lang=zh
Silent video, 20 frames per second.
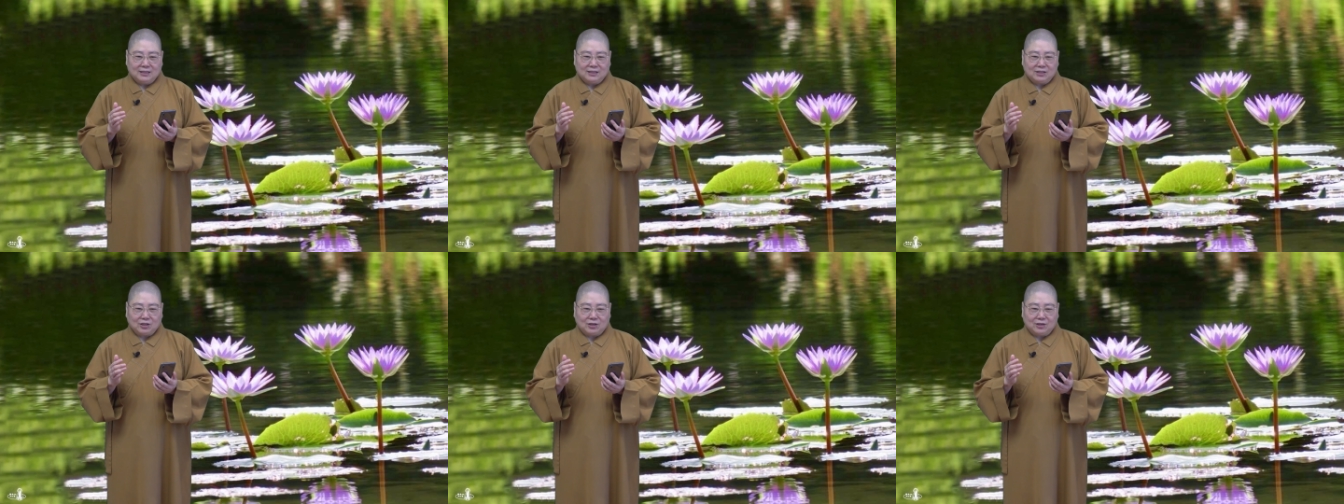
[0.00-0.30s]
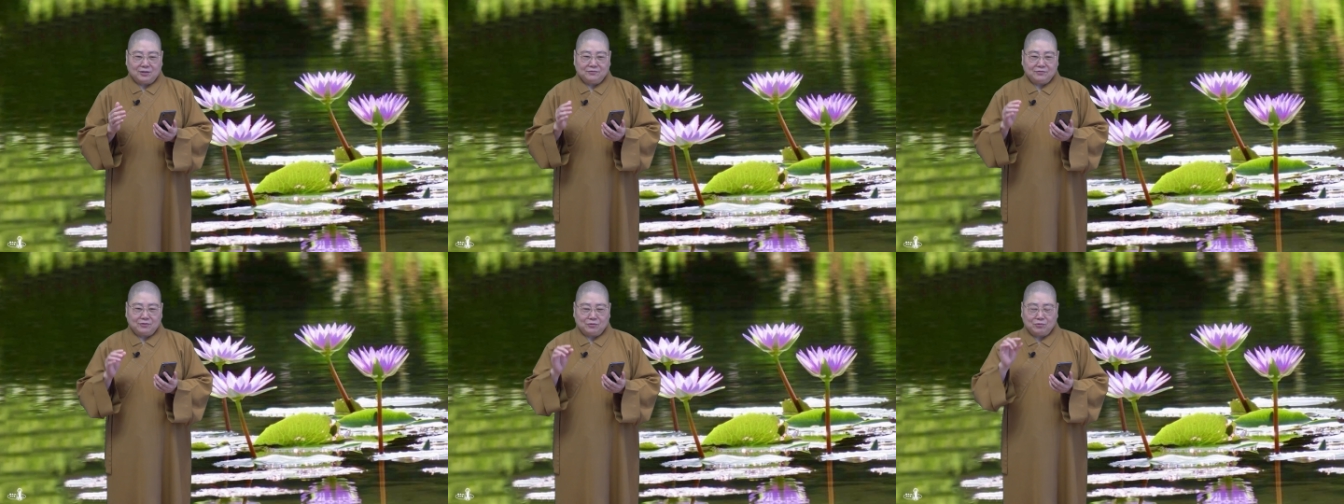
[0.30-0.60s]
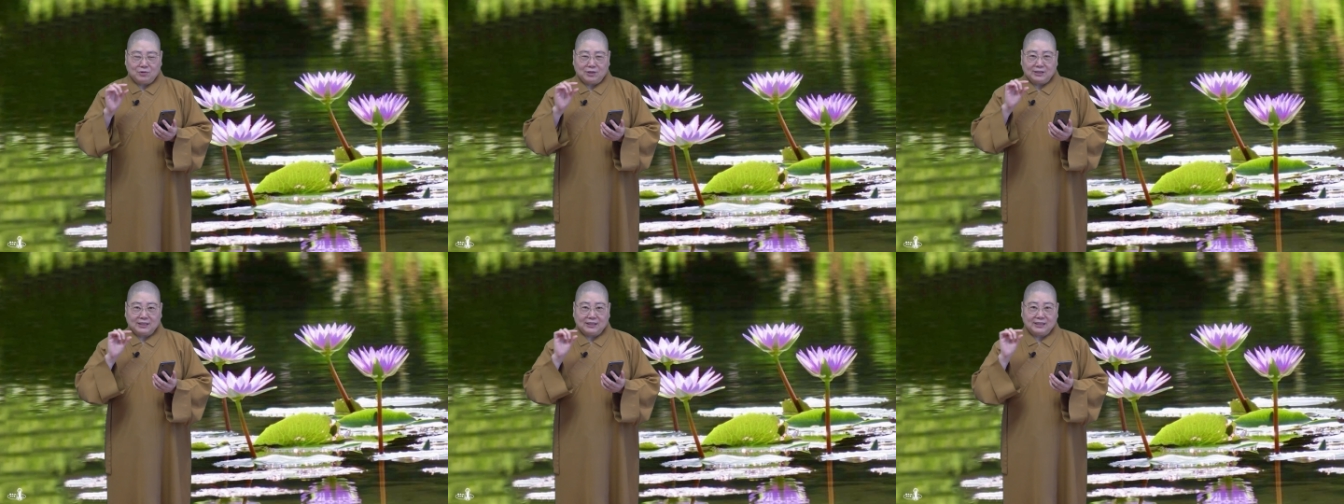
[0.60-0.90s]
早安佛
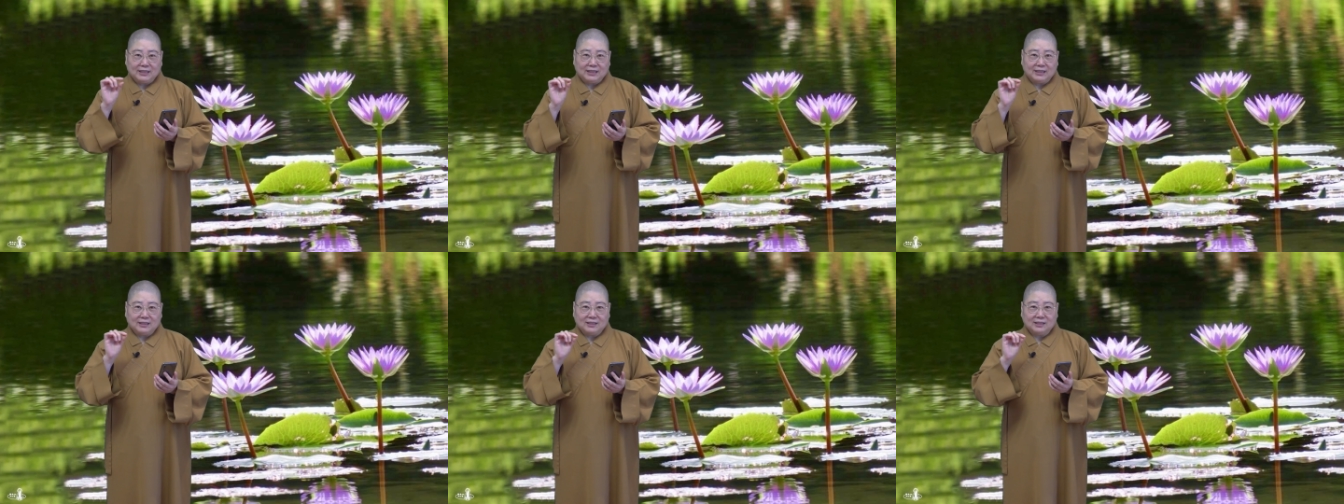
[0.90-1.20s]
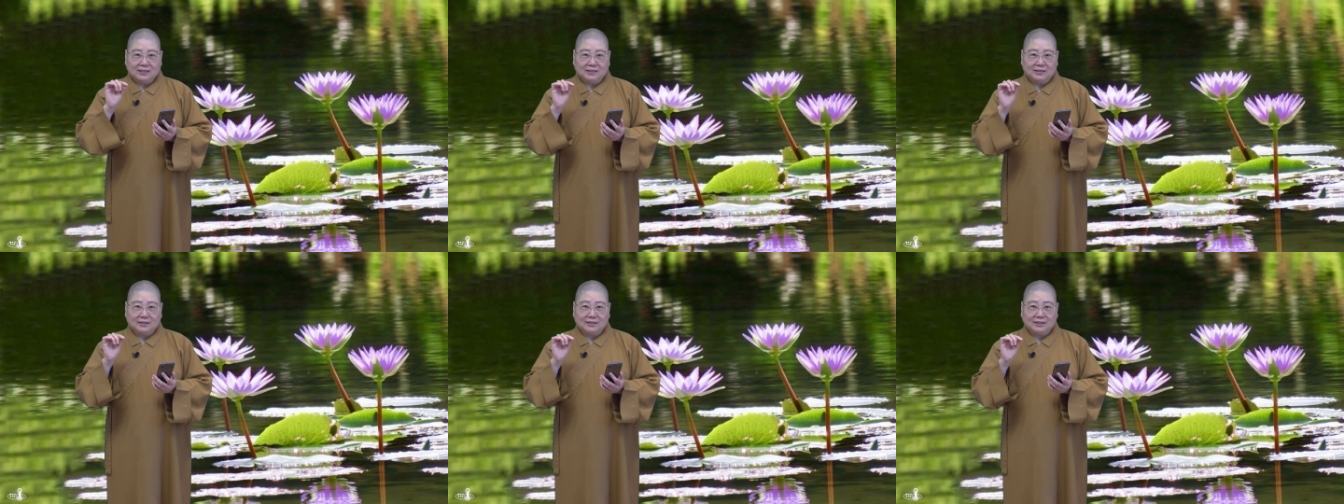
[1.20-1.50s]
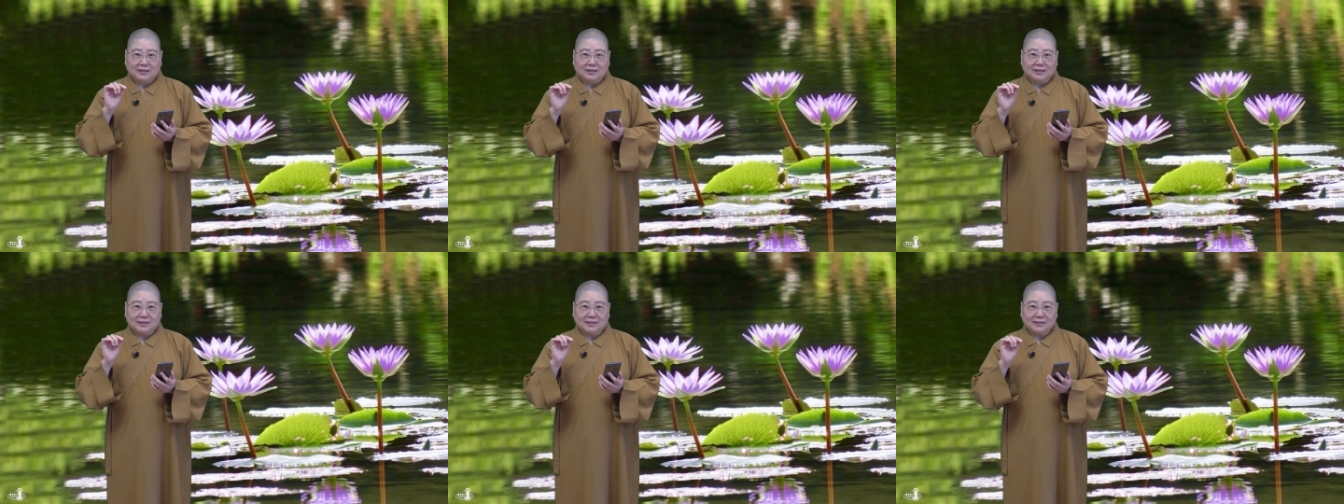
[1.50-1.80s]
光的那个
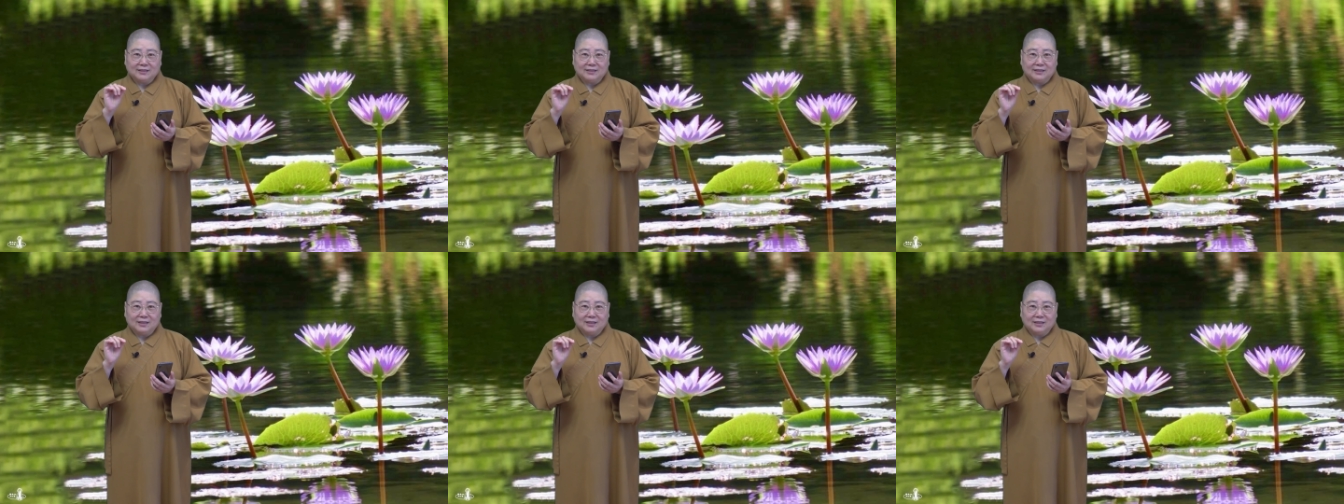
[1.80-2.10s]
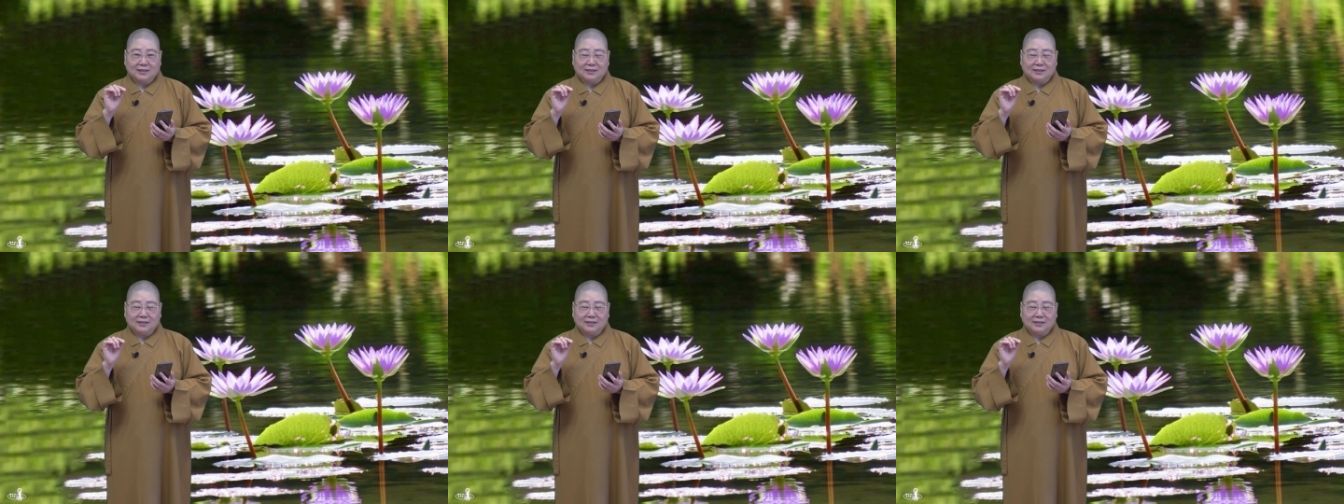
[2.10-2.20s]
啊啊、